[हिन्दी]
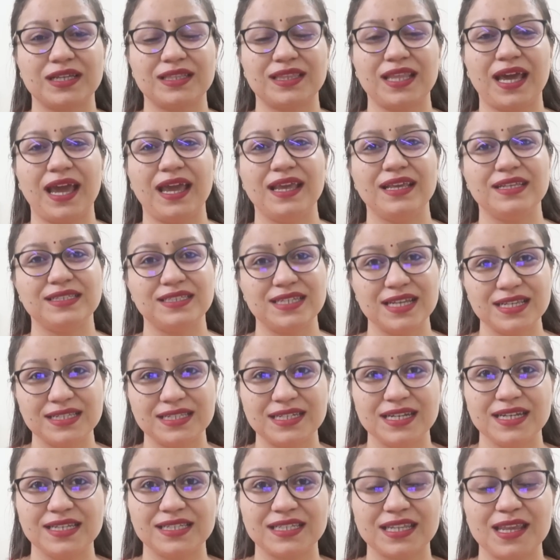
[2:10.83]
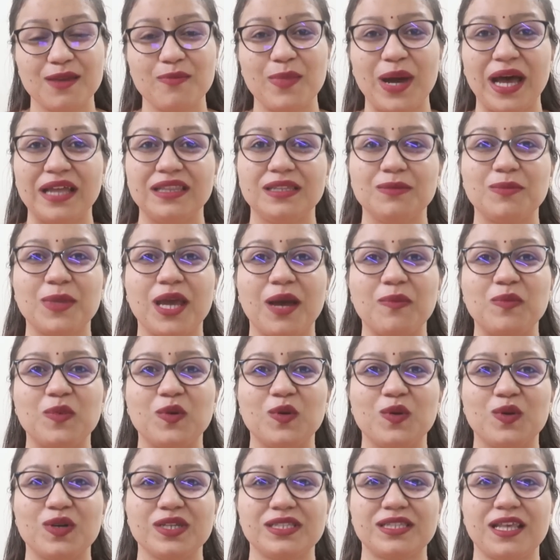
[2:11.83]
सकता है जस्ट इसके बाद ही मैं आप
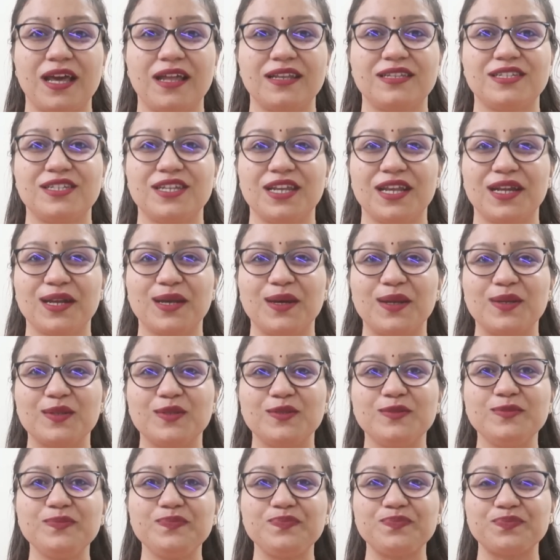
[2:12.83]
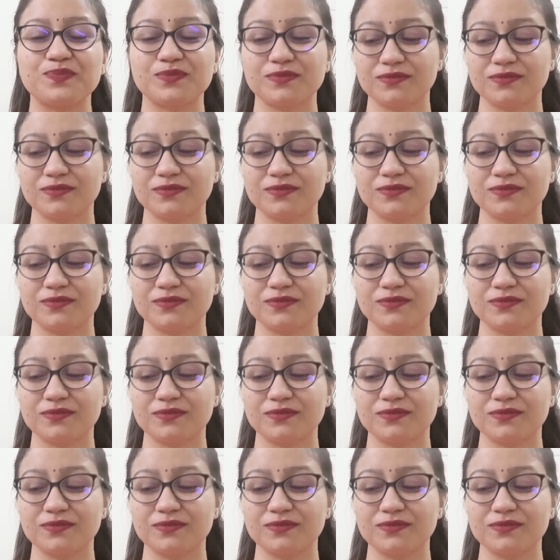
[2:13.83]
लोगों के साथ शेयर कर दूँ